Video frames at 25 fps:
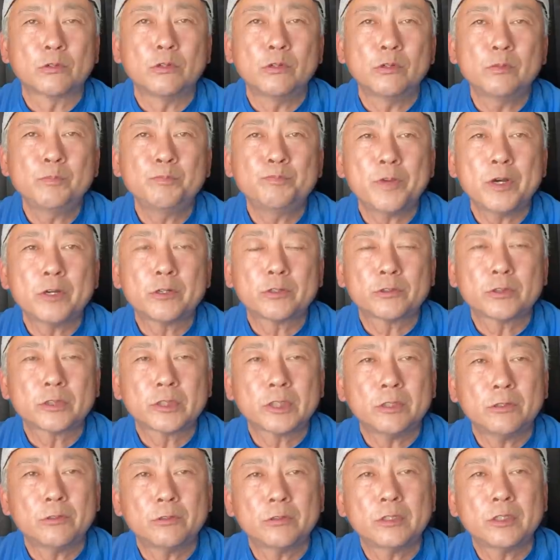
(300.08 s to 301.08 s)
ンパクト
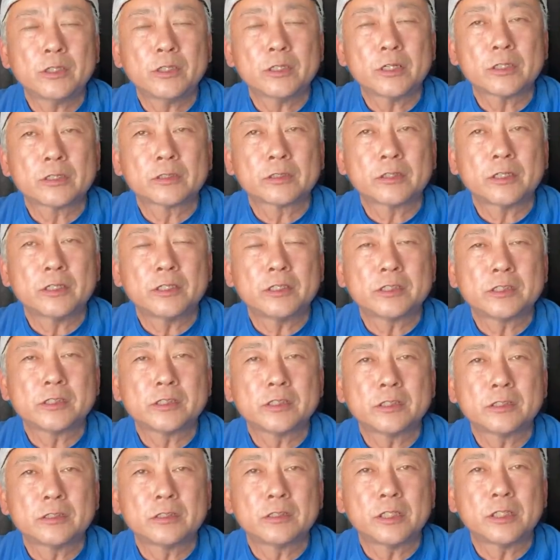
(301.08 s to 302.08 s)
化を狙った一
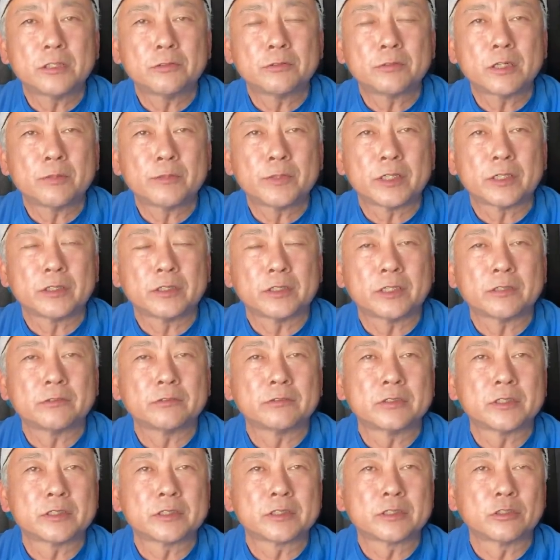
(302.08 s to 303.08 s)
眼レフカメラになるん
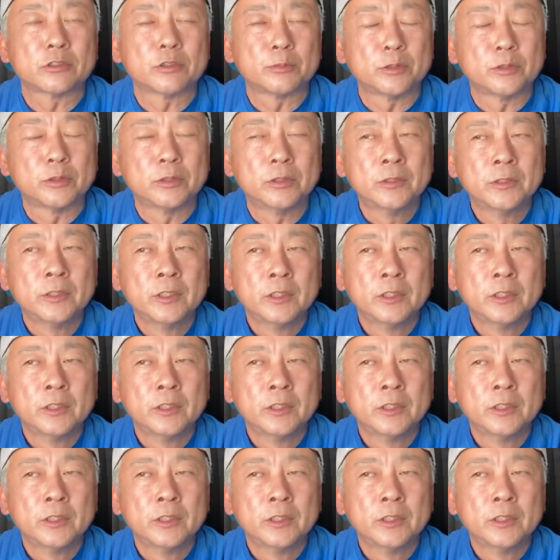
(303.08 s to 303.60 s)
ですけども、